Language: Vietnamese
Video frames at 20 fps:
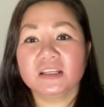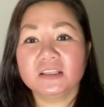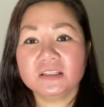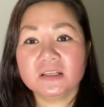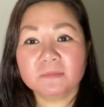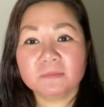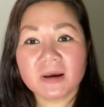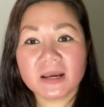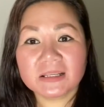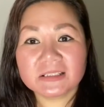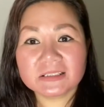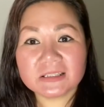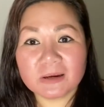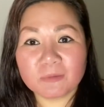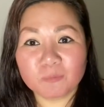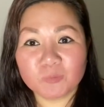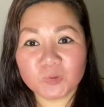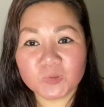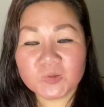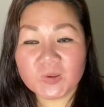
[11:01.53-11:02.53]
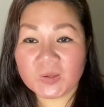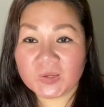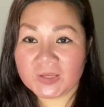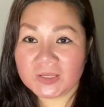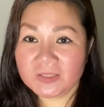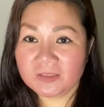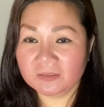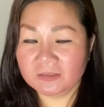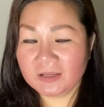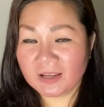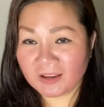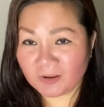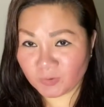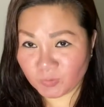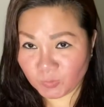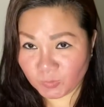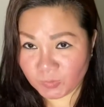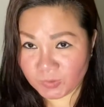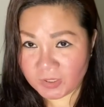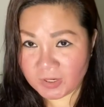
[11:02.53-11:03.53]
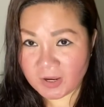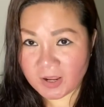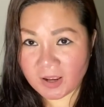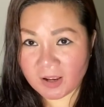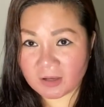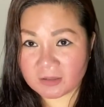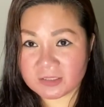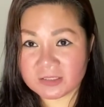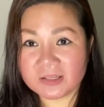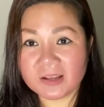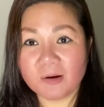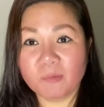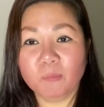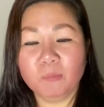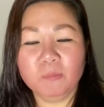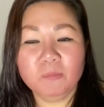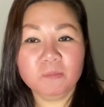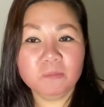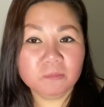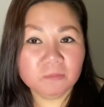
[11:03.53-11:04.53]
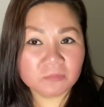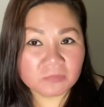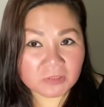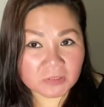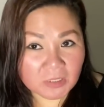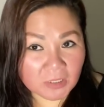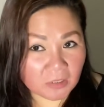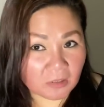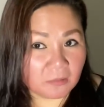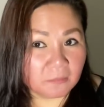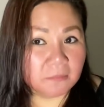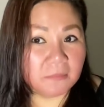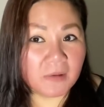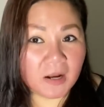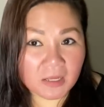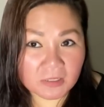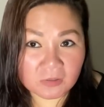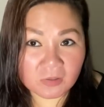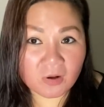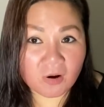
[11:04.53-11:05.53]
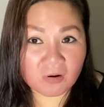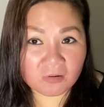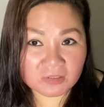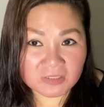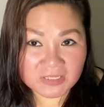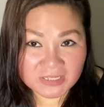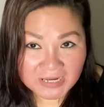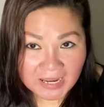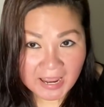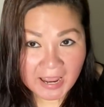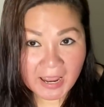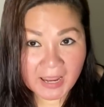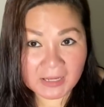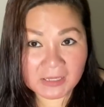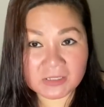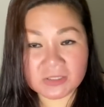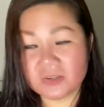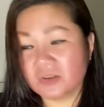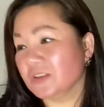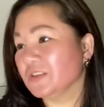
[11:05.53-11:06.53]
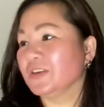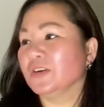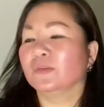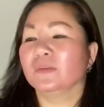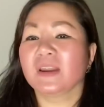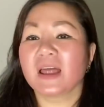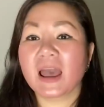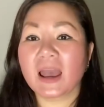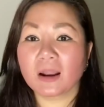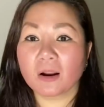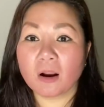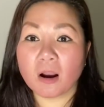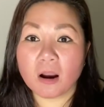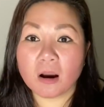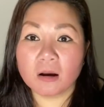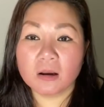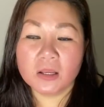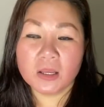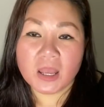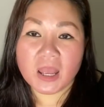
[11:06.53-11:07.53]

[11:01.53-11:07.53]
cho ba chồng của thủy những ngày cuối đời sống gần bên con trai cho dù là con